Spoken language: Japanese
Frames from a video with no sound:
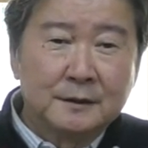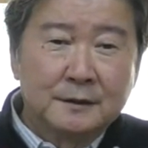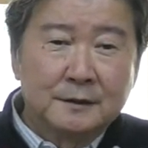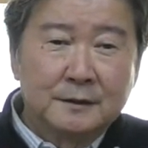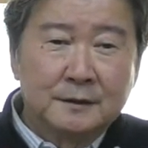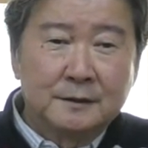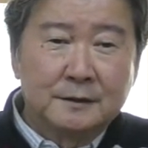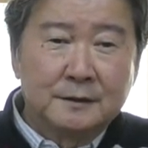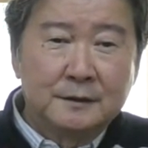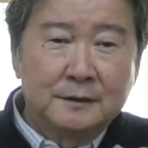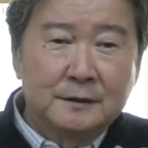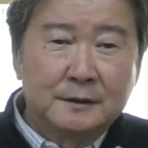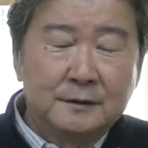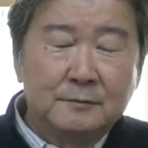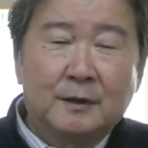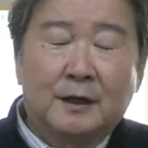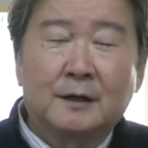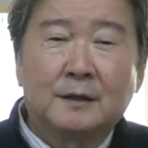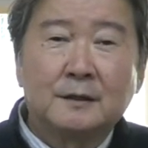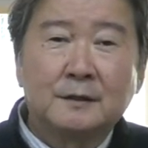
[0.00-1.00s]
えー、
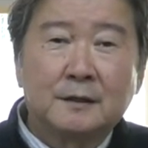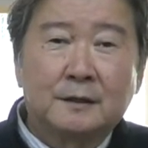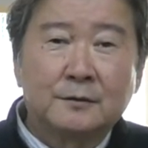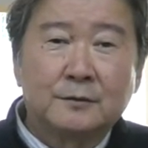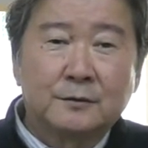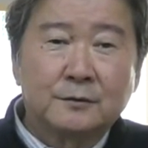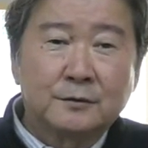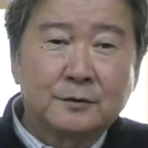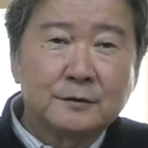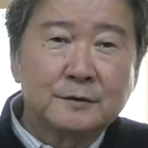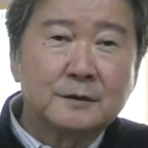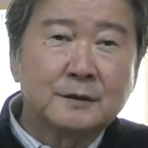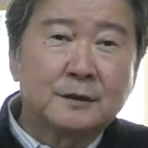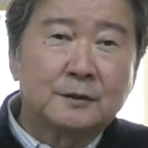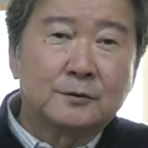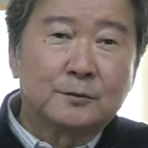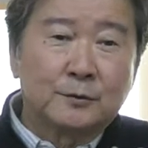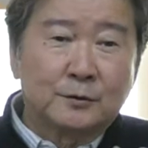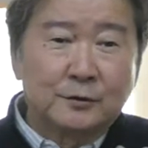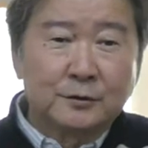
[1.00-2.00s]
まああの当然だけ
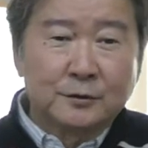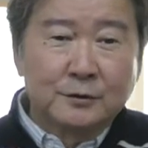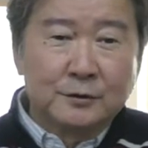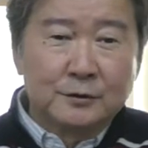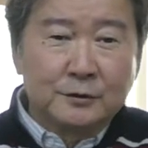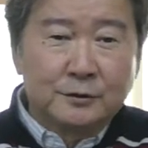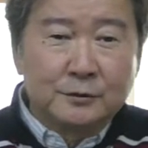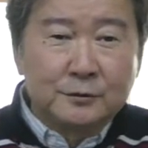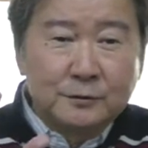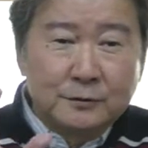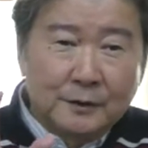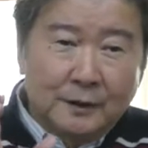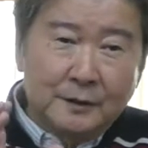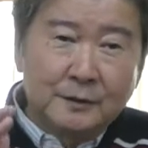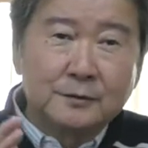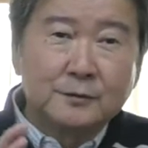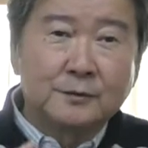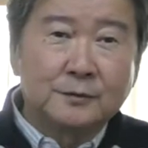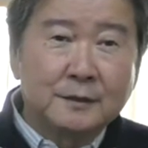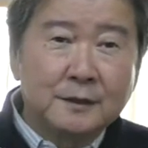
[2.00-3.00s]
ども収入が
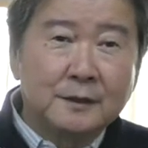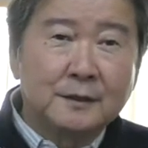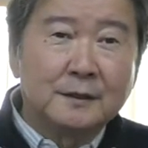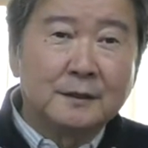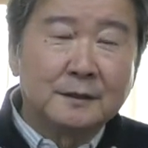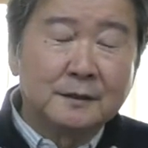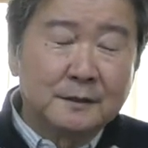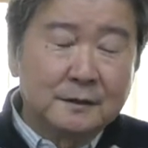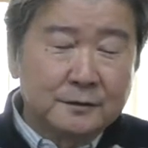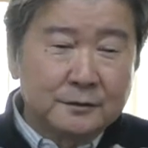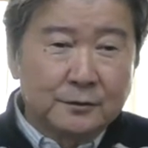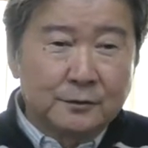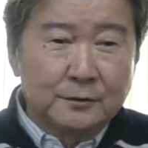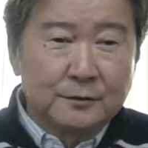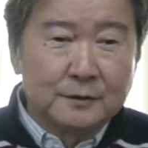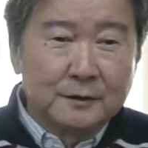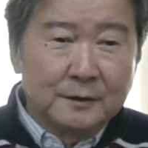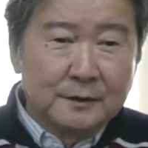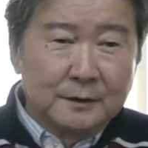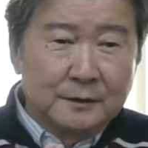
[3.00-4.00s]
減るよね
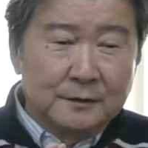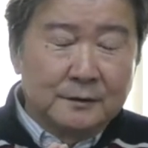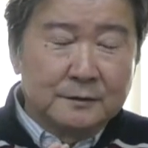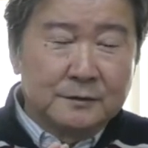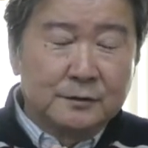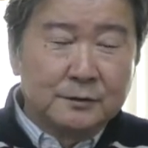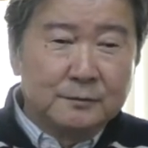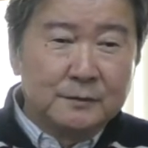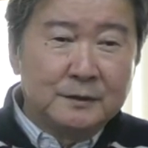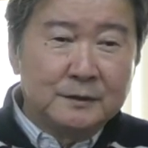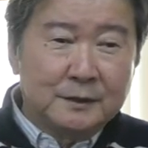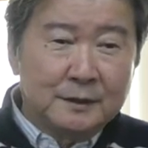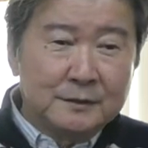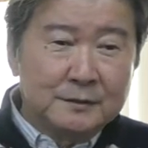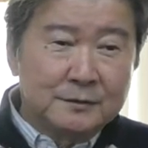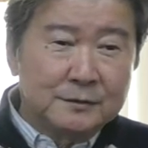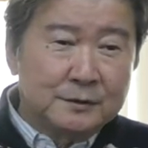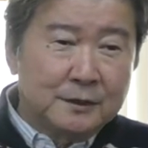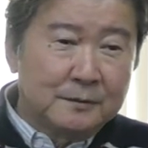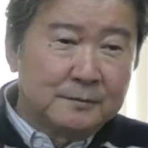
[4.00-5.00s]
そう住民に対
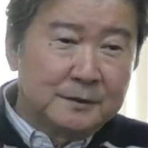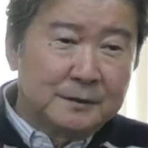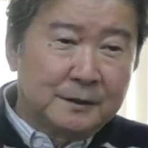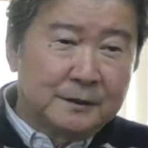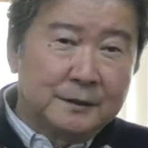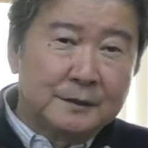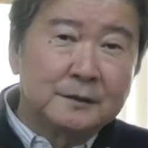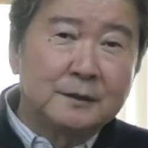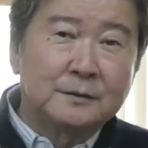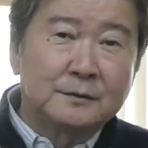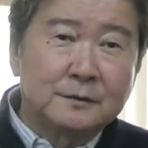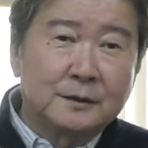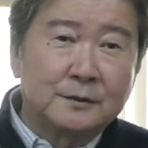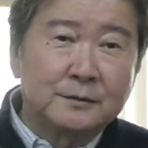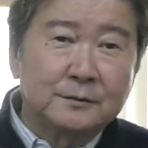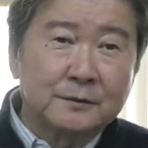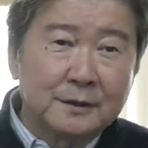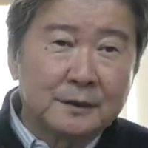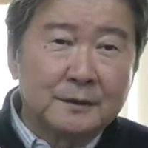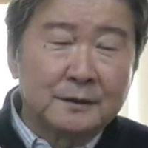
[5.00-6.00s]
するサービスができなくなる
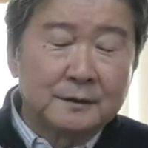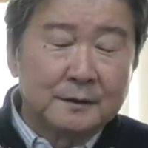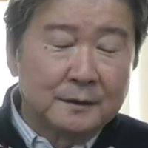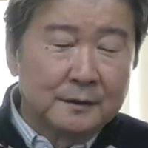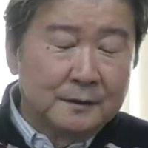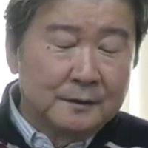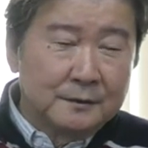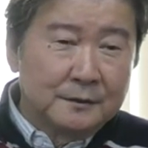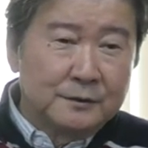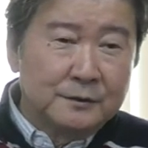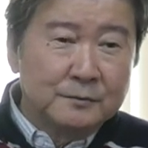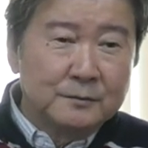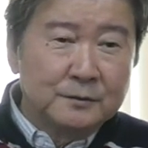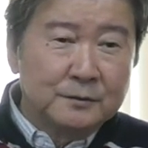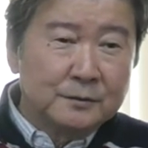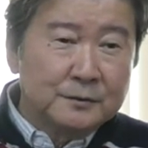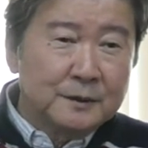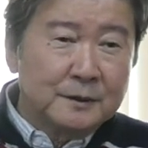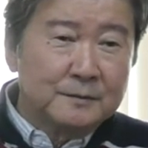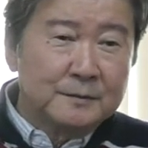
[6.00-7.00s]
よねで住民
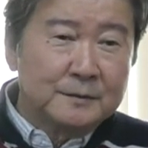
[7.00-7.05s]
のサー